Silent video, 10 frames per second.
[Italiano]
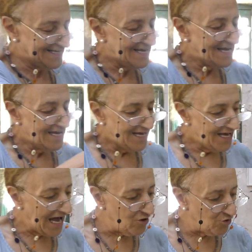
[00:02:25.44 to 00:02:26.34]
Aida,
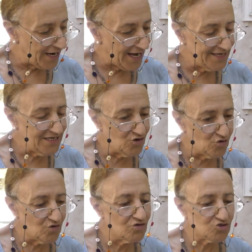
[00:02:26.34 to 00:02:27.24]
che
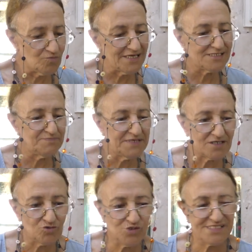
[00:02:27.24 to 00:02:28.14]
gestisce una tavola
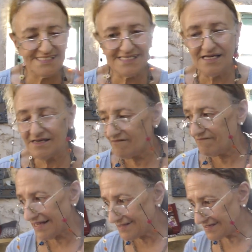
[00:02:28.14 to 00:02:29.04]
calda con
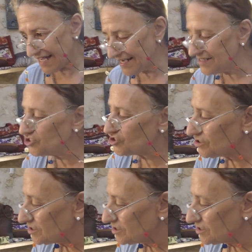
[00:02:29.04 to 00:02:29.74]
Emporio, ci racconta la